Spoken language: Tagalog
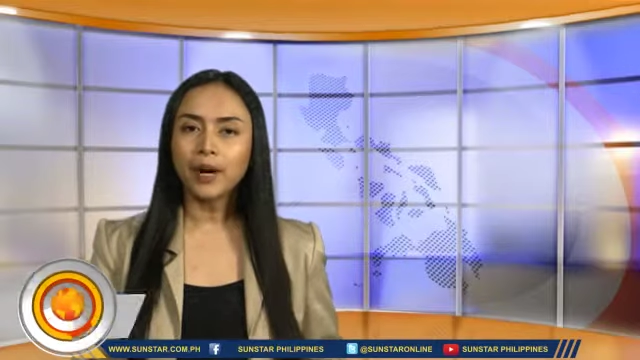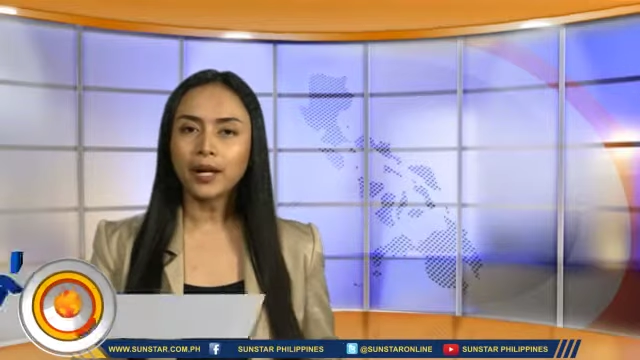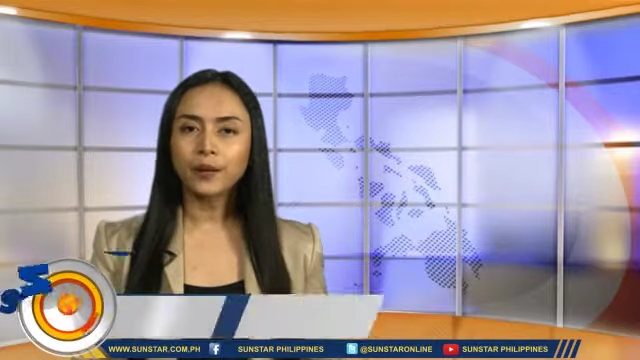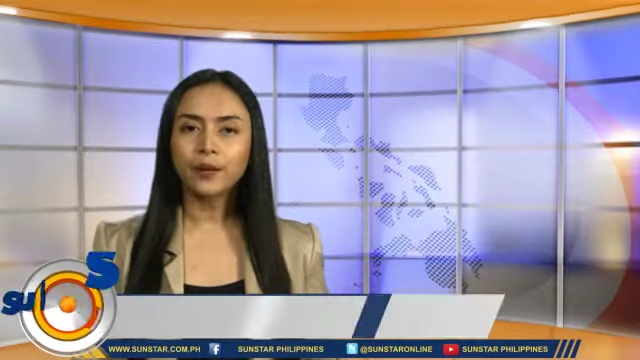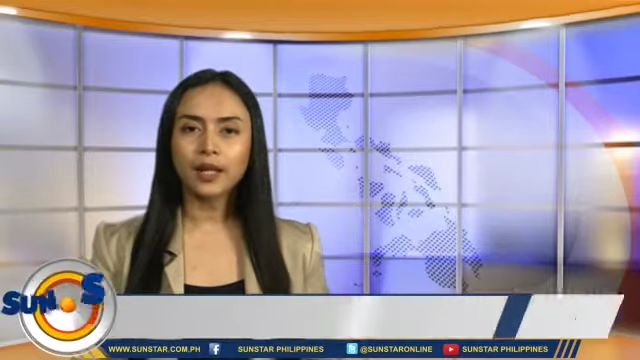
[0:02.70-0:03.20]

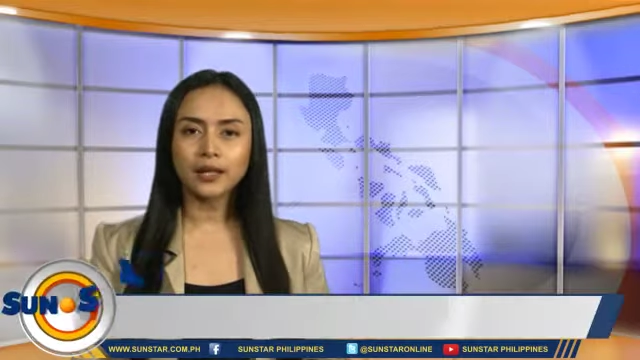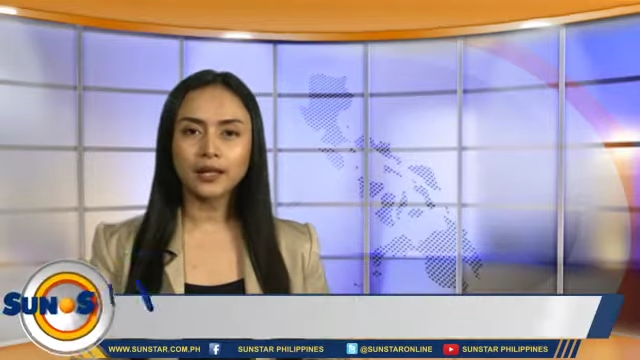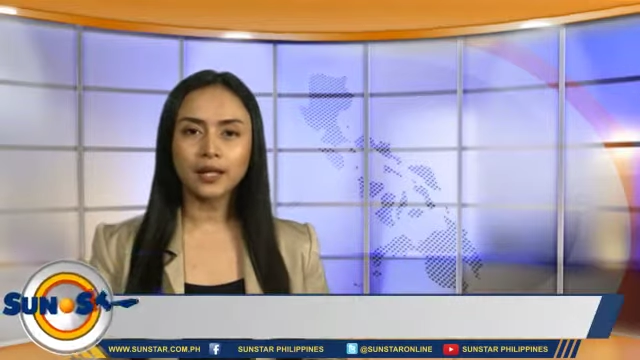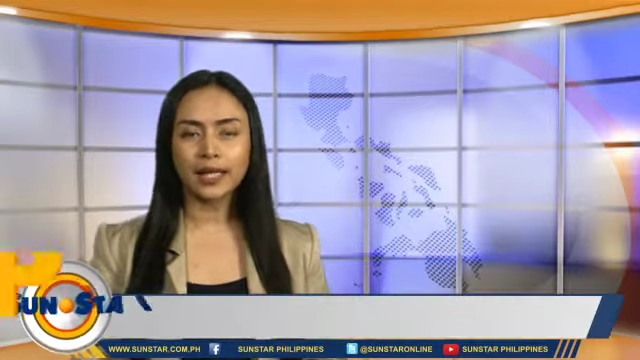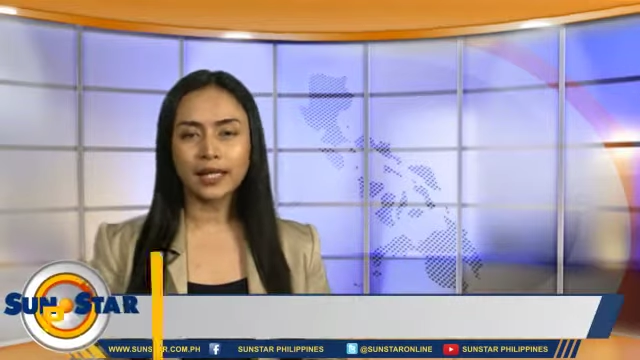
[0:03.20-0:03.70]
Mayong
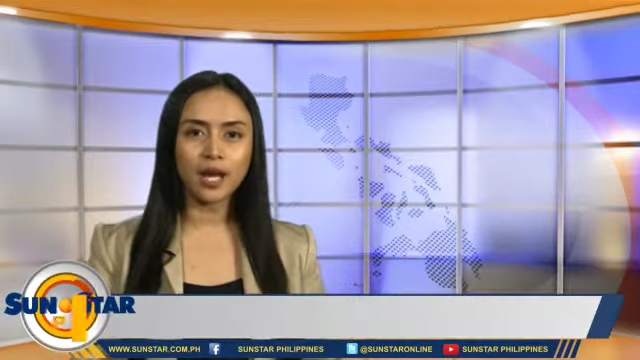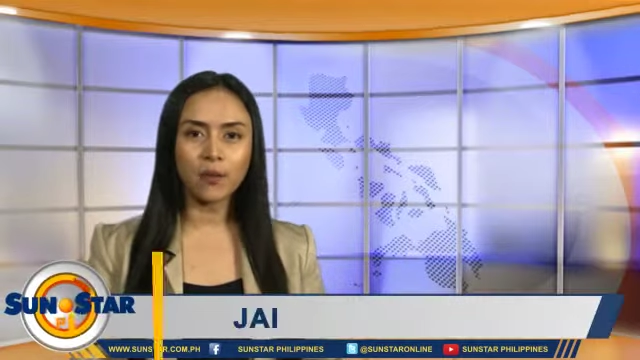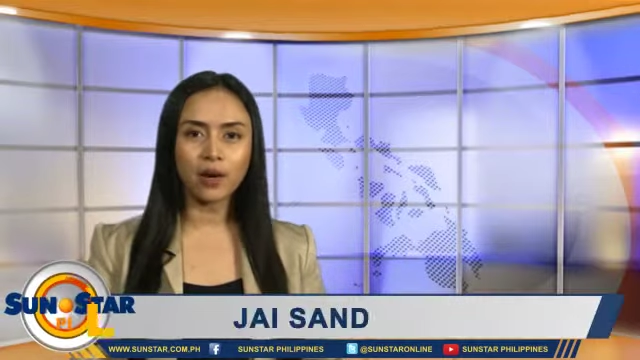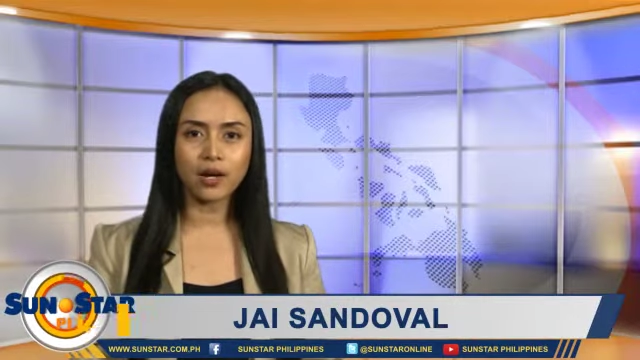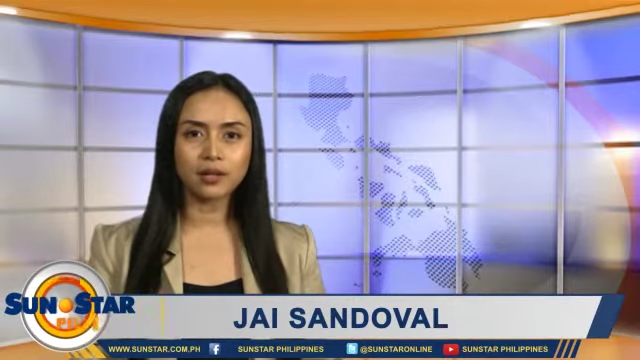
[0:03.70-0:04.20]
adlaw,
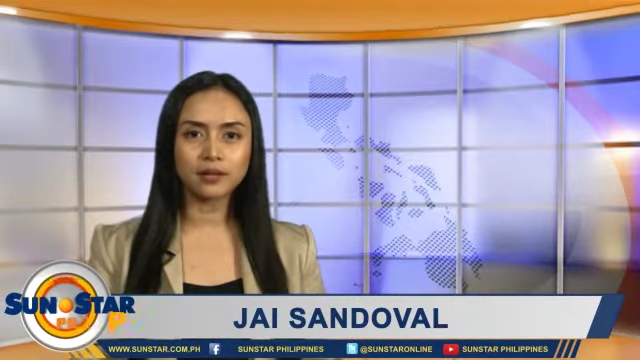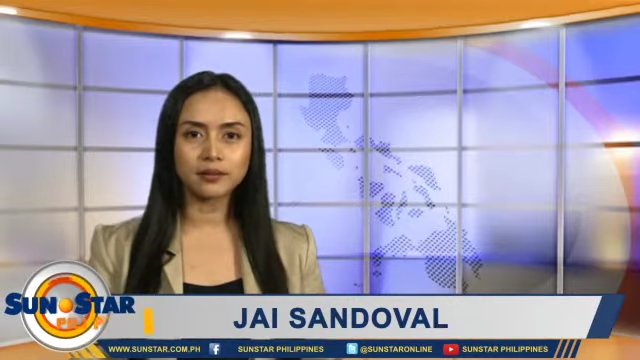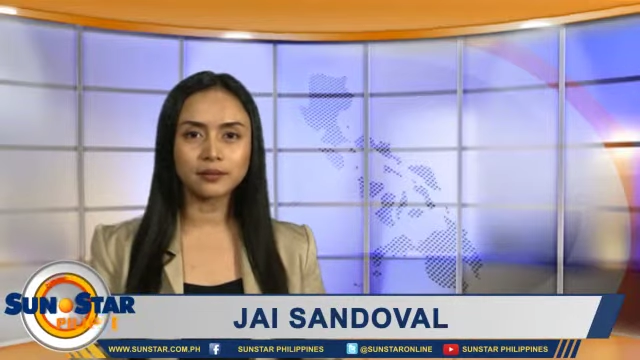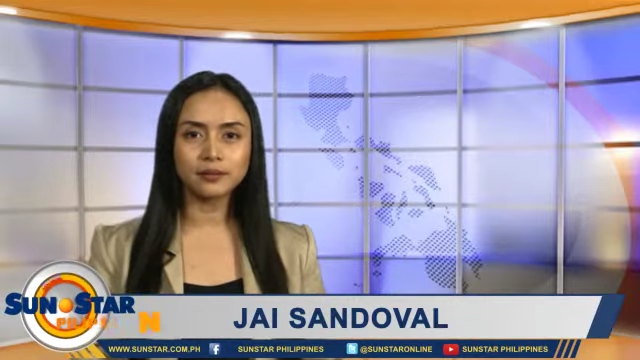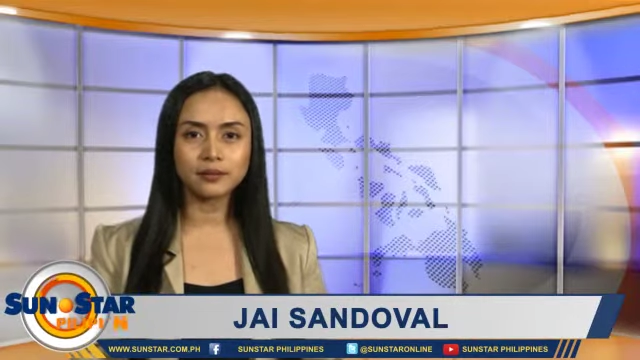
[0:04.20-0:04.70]
ani aniyang
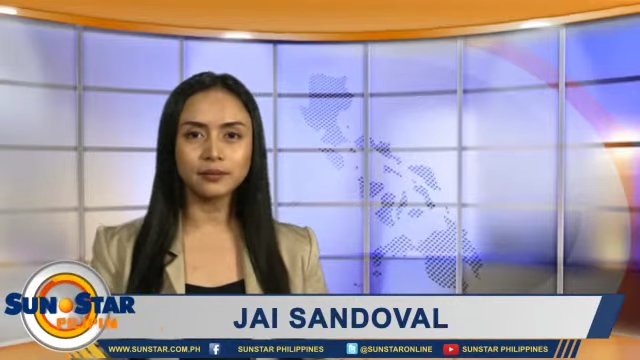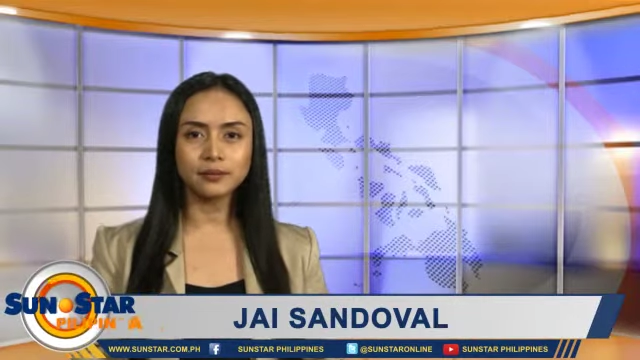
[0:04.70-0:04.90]
mabalita karong